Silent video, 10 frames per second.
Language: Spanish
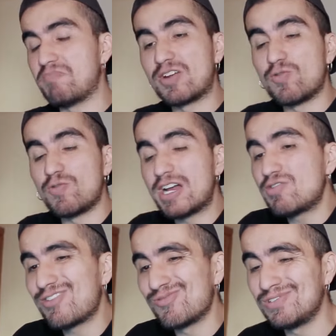me
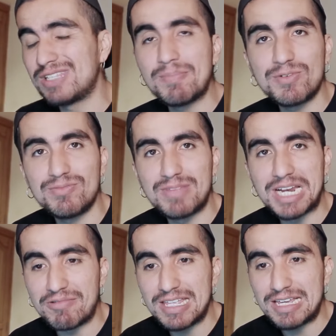robaron algún tiempo de
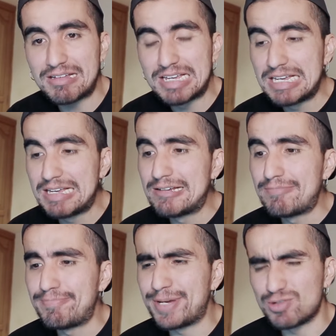la vida,
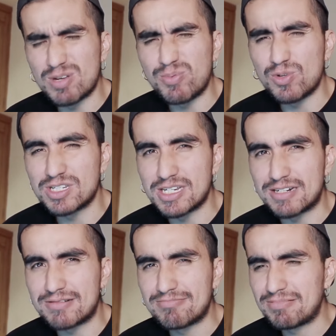pero se pudo
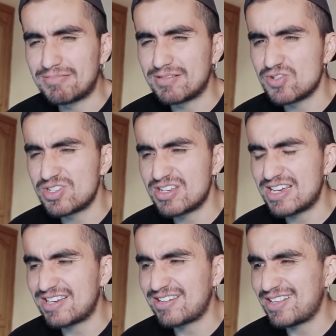hacer. No
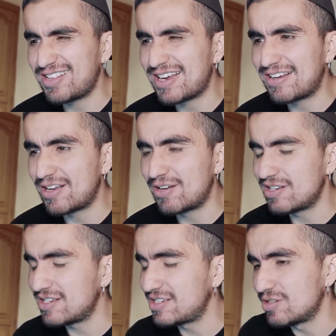sé qué tan claro
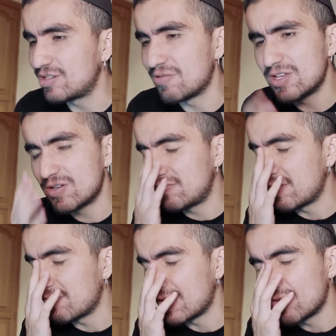haya sido este video,
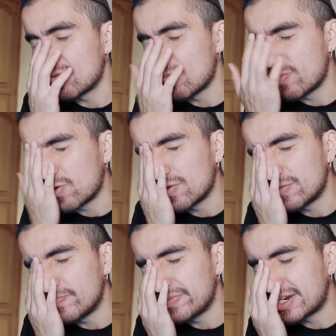me imagino que un
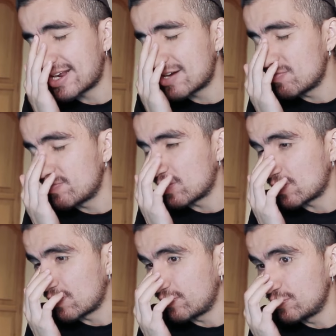poco raro, un
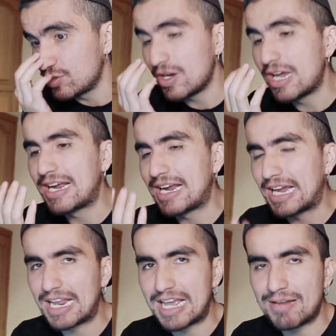poco confuso.
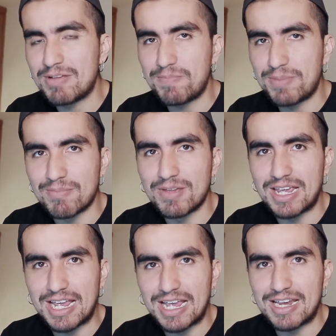Créanme, para
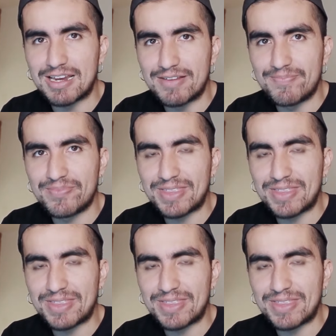mí el,